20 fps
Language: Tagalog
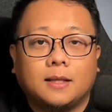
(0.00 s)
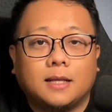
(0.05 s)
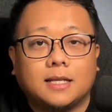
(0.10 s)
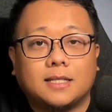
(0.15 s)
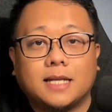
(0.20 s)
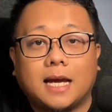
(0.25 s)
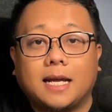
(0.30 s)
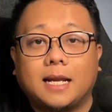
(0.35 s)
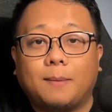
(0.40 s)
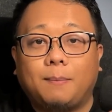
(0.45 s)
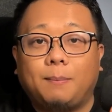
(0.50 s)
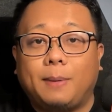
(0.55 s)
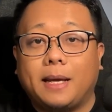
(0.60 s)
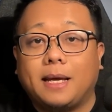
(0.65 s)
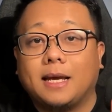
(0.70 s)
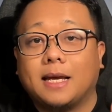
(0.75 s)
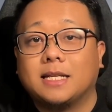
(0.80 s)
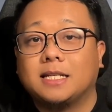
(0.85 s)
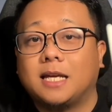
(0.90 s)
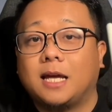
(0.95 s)
the sign up
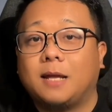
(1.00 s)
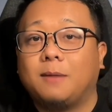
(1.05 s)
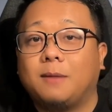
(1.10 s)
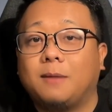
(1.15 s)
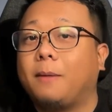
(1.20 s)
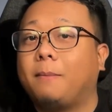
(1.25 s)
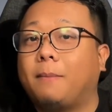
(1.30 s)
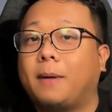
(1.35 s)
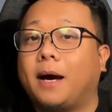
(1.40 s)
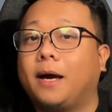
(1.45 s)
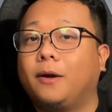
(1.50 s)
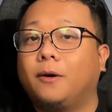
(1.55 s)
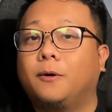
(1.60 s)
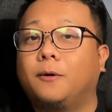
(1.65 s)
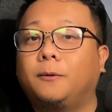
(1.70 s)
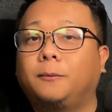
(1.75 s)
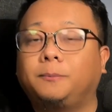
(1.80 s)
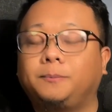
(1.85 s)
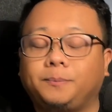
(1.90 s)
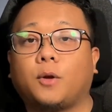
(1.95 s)
link is in my
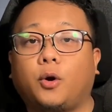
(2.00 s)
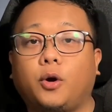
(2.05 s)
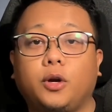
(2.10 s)
bio